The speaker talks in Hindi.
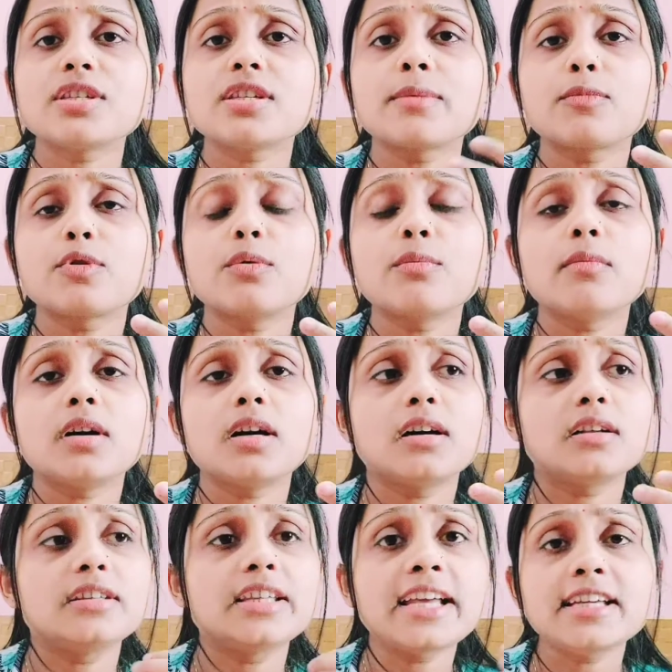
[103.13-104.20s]
चीज़ हमको
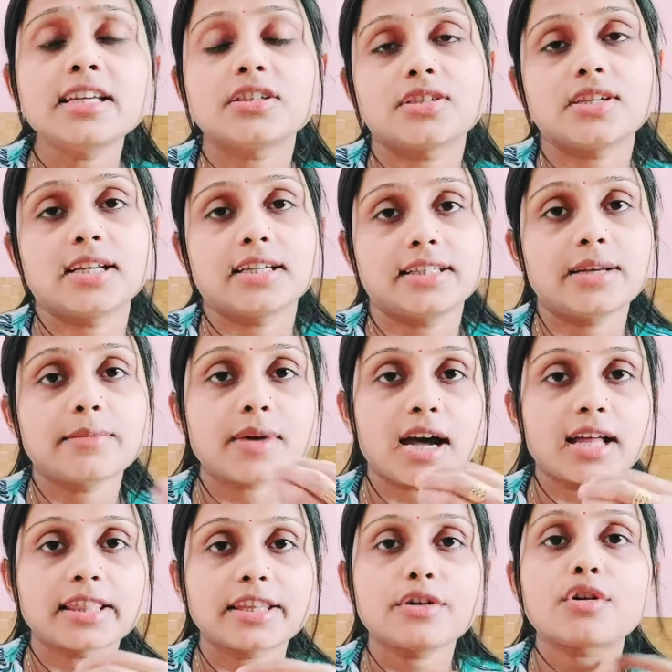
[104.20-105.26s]
नहीं अच्छी लगती हम
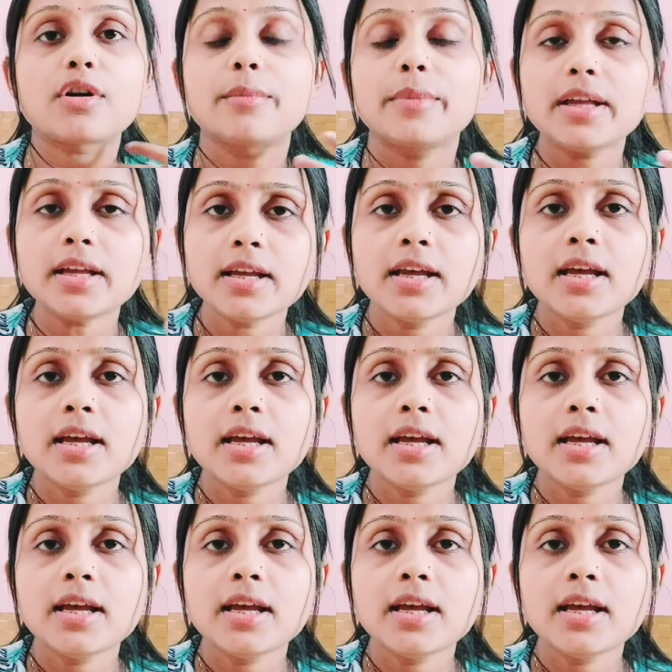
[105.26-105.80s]
खाते हैं और हमें